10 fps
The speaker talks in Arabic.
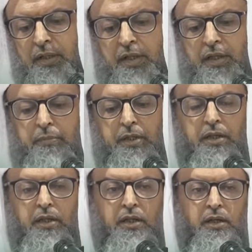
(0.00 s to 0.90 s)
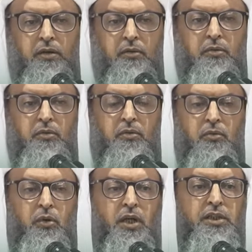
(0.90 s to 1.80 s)
نبي
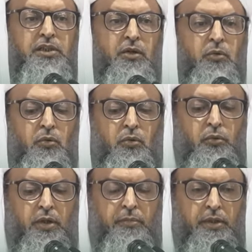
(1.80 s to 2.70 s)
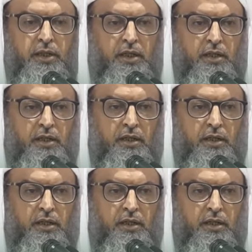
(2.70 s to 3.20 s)
وليس كل نبي